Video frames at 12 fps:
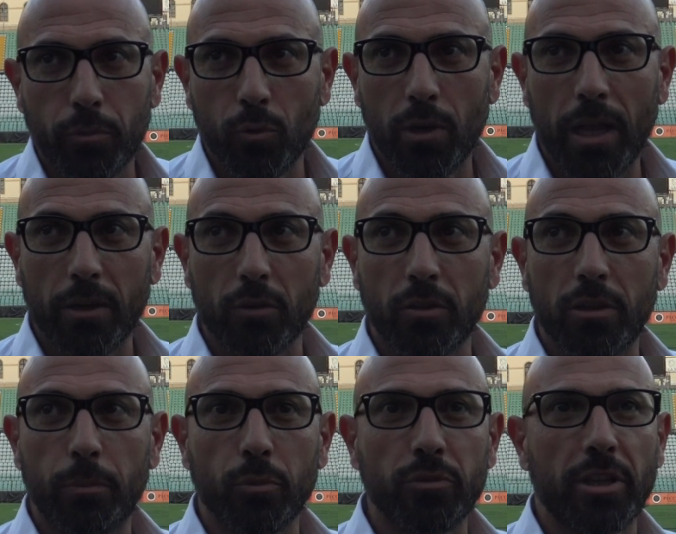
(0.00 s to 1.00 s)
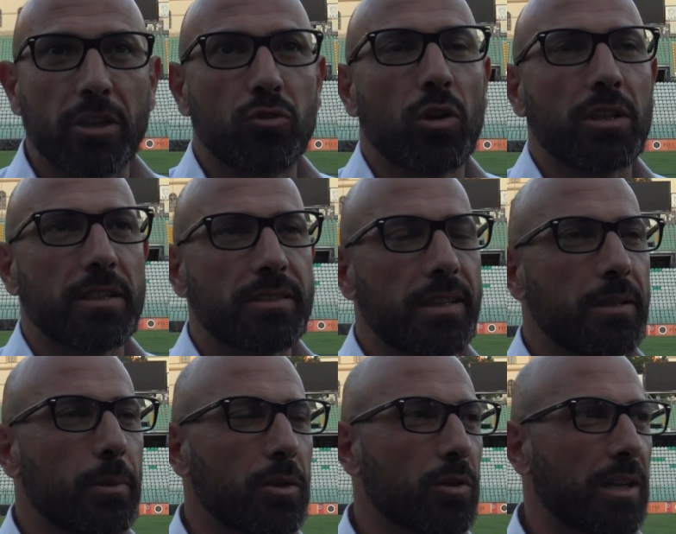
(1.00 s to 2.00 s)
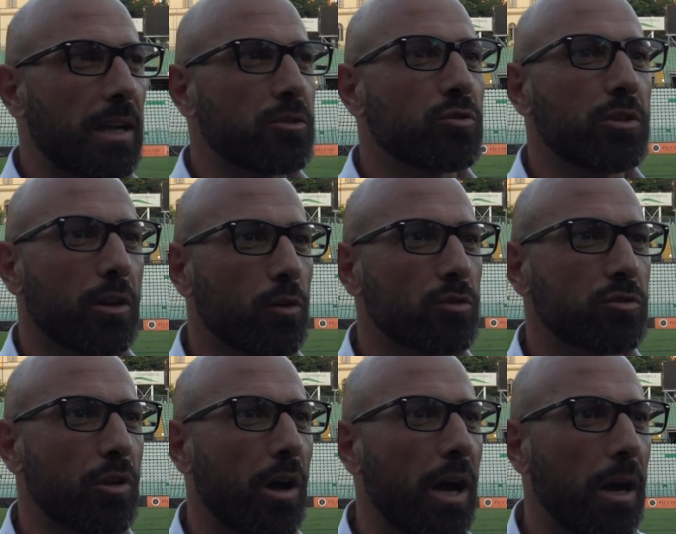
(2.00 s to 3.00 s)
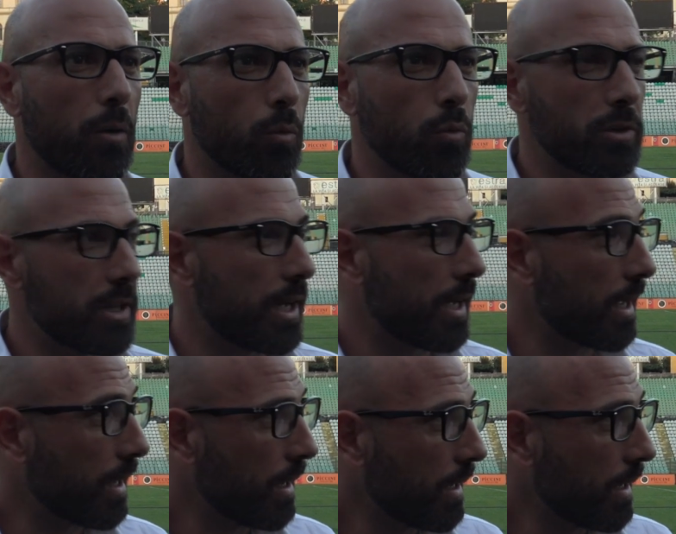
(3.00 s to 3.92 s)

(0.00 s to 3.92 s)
più largo il punteggio, anche se, ripeto, il calcio di agosto ha una